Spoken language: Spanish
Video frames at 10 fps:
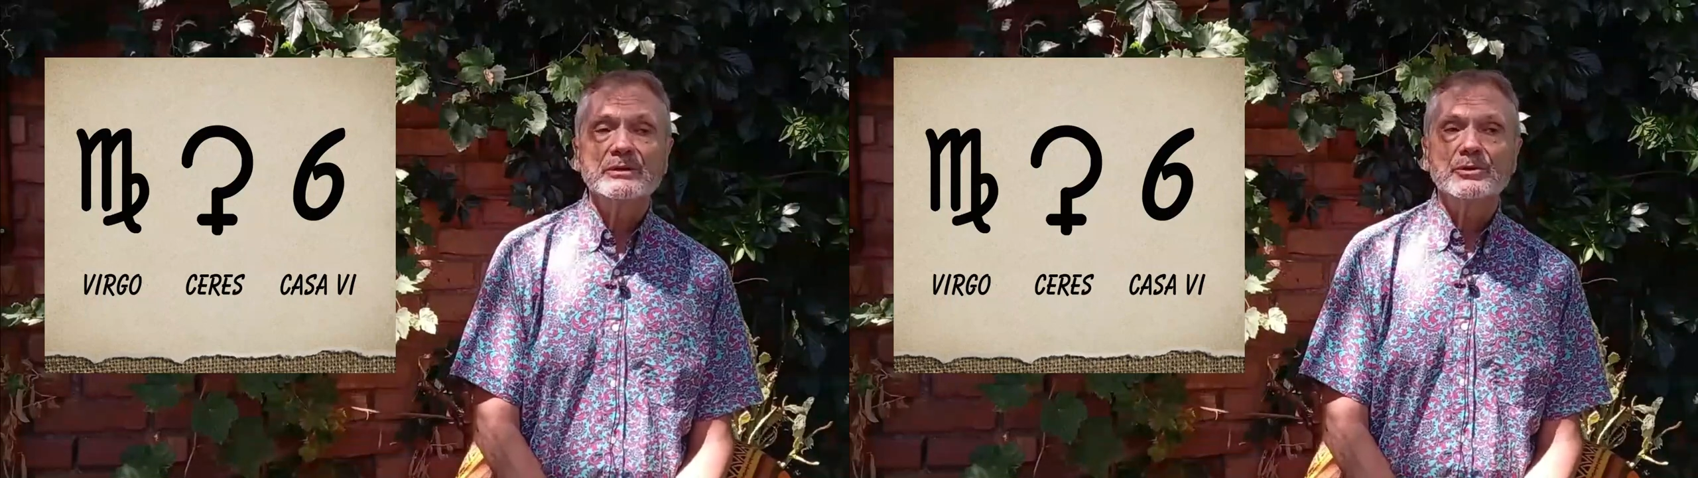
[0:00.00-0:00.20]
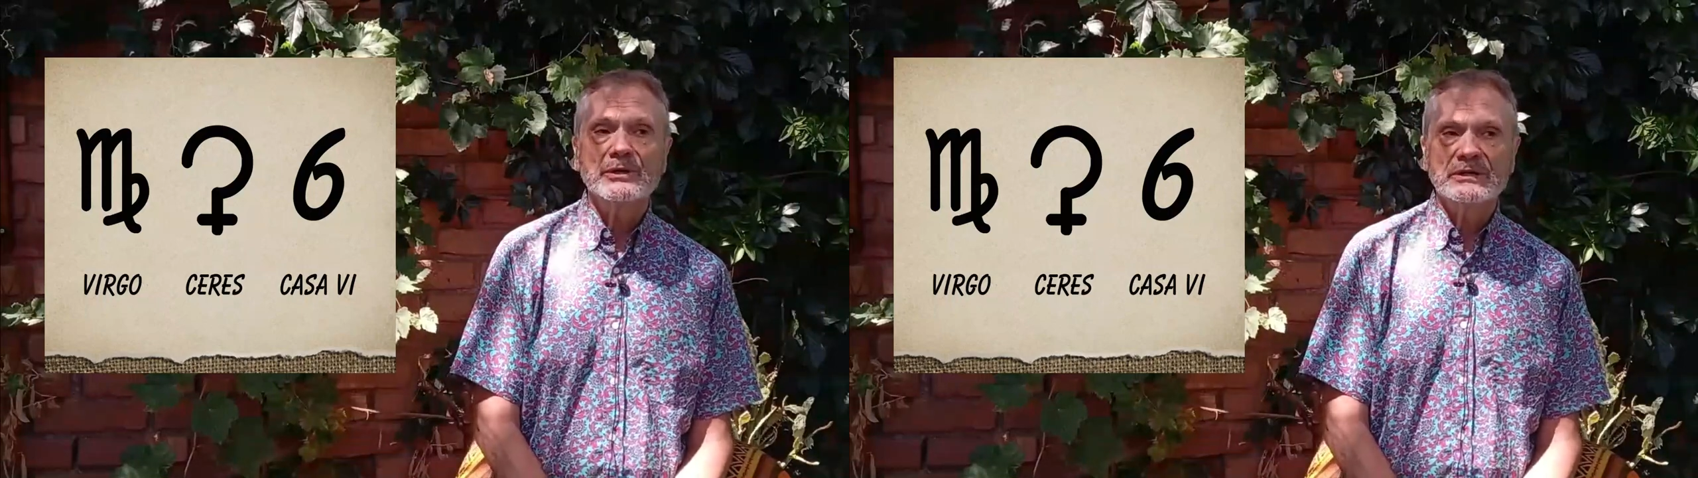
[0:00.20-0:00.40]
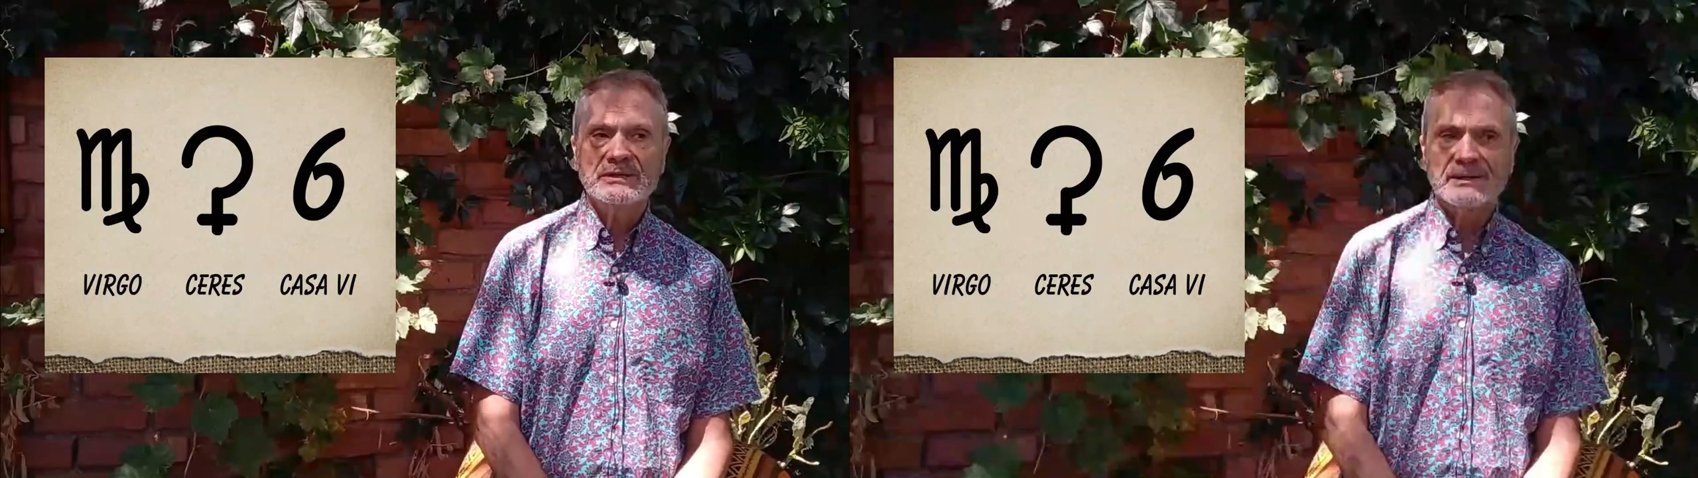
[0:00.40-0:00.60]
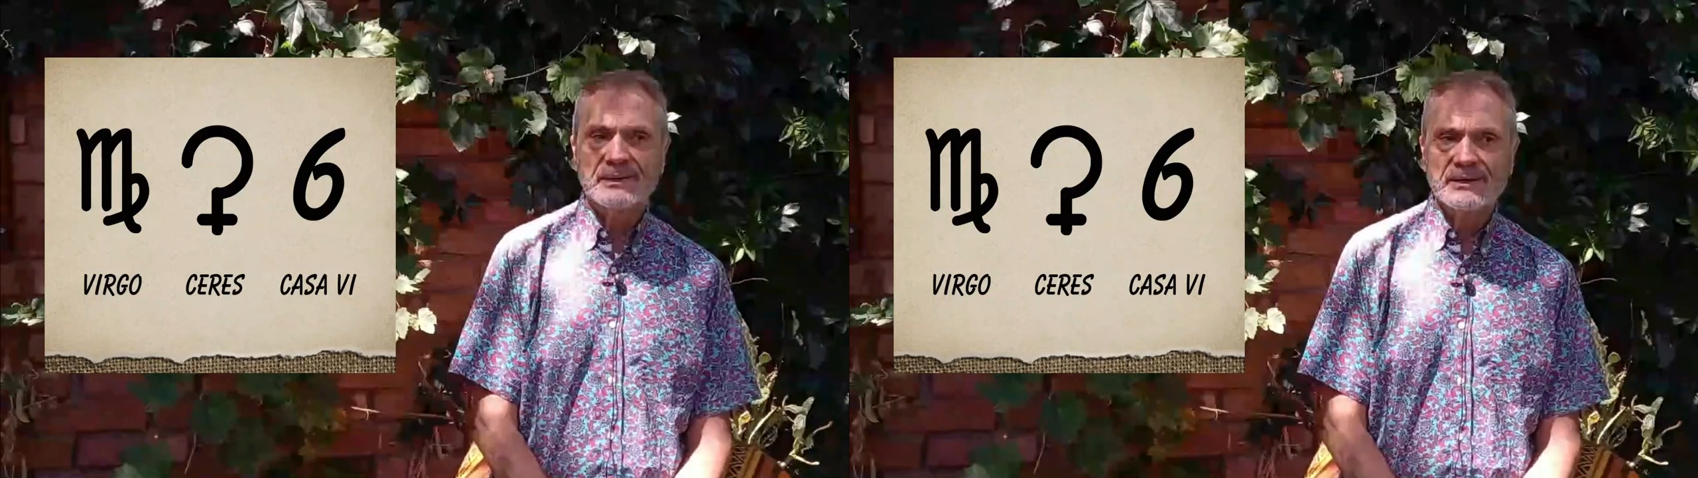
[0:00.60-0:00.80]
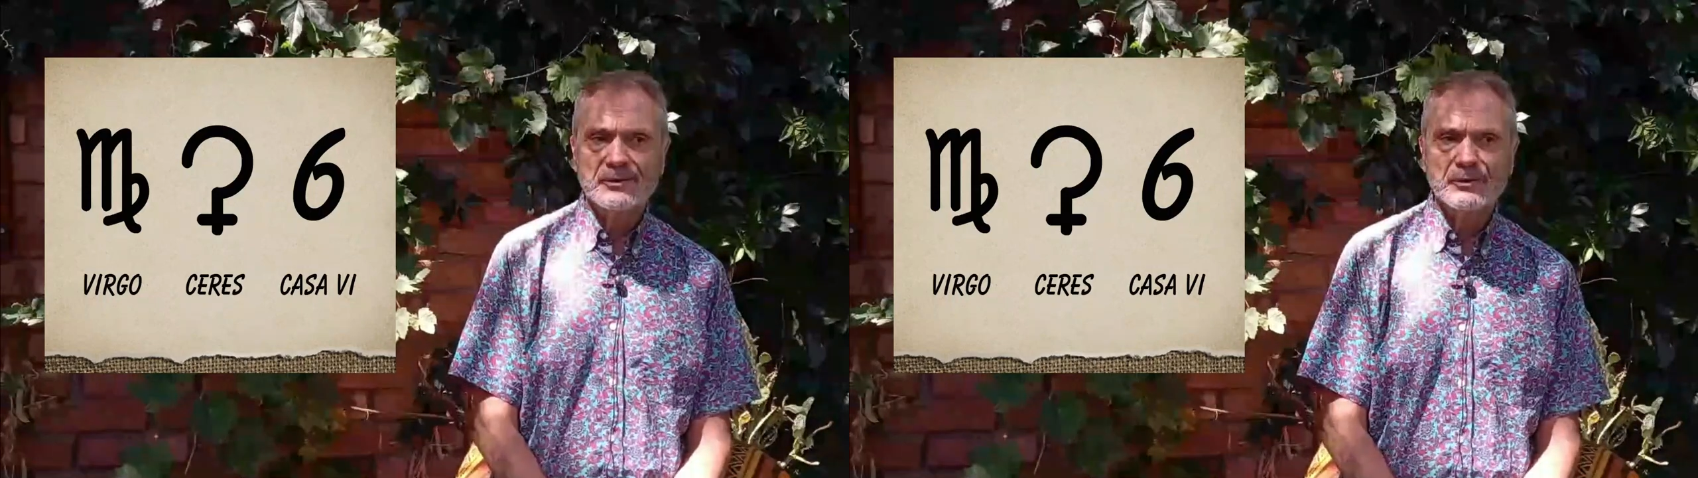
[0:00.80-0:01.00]
con el
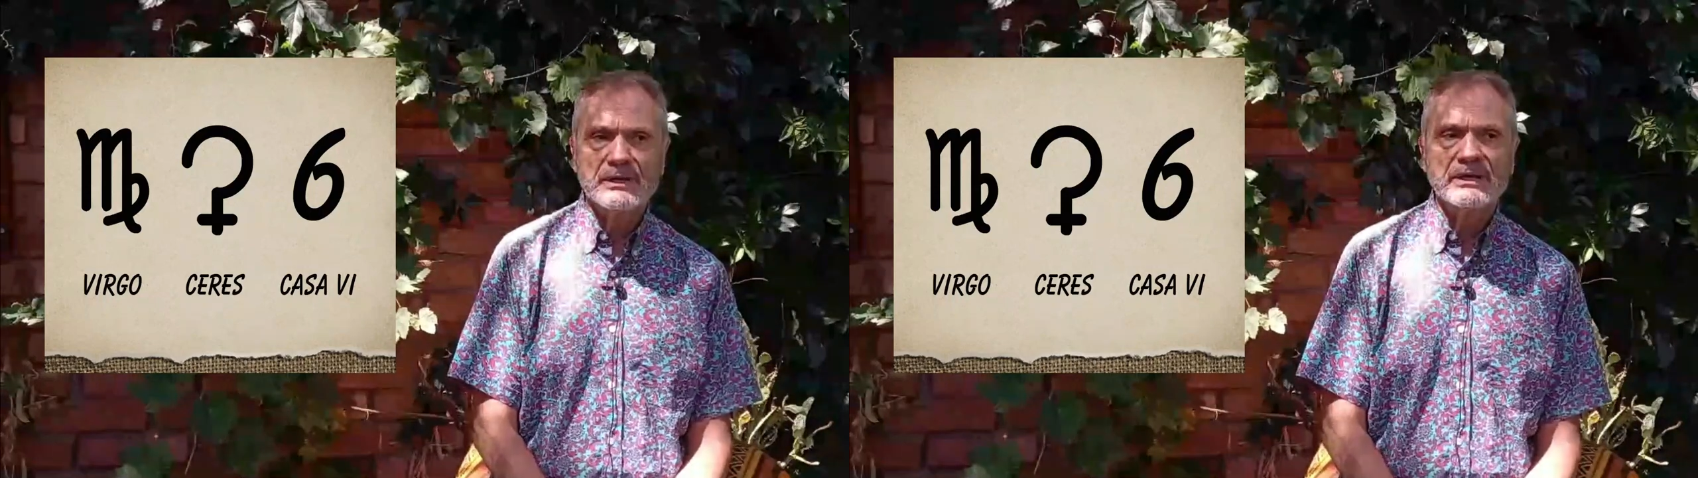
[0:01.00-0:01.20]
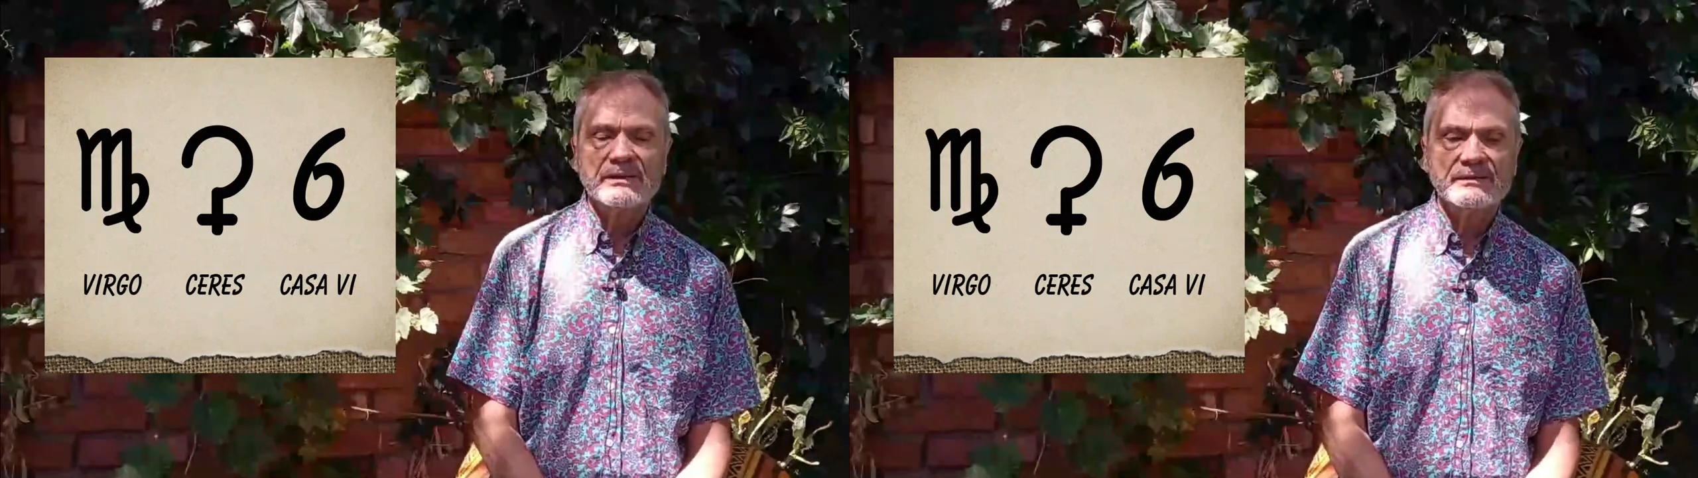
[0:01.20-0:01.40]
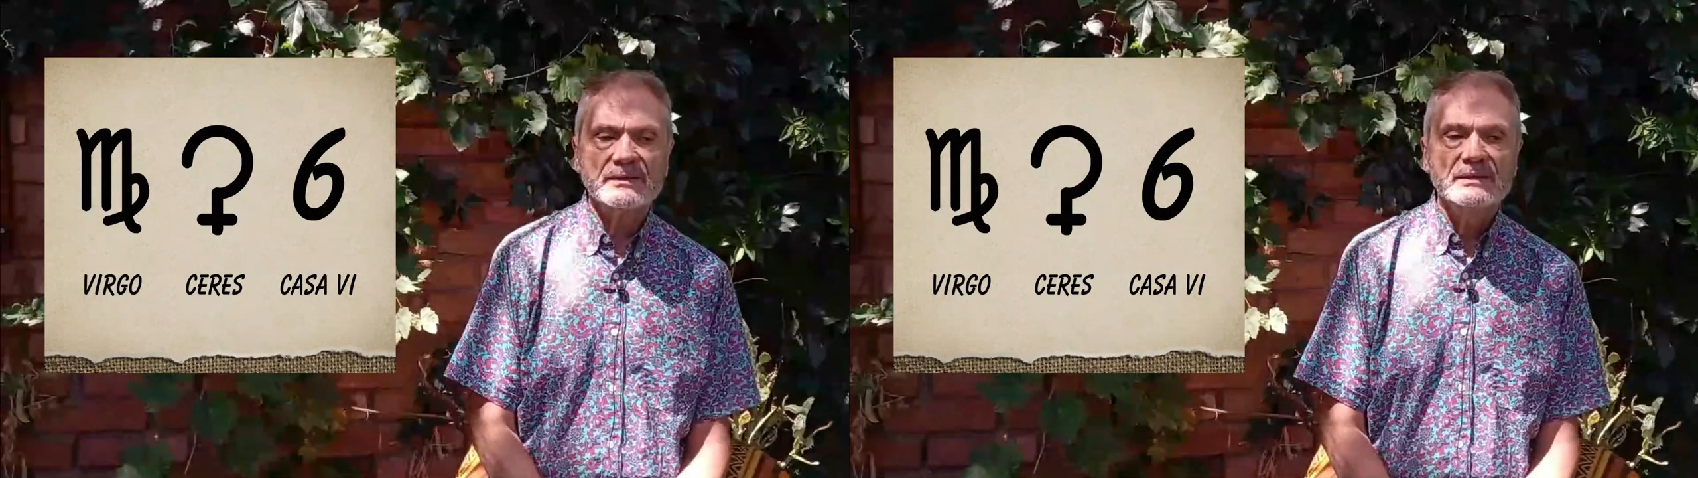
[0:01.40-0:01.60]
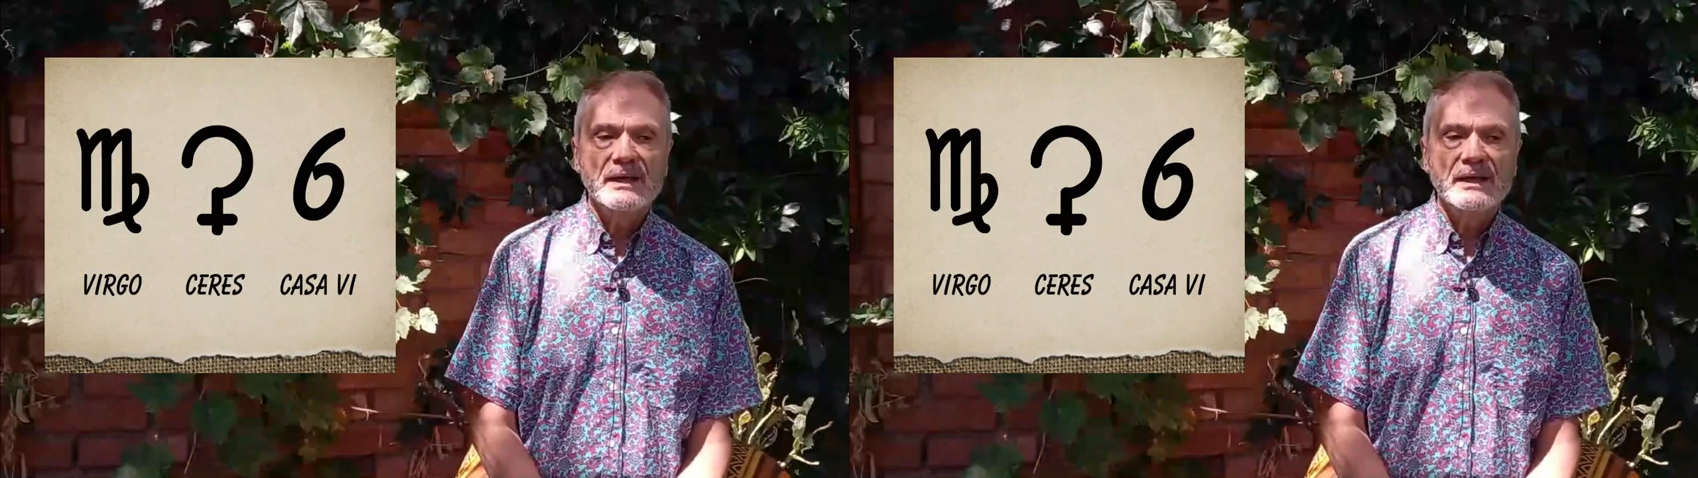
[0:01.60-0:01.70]
trabajo que es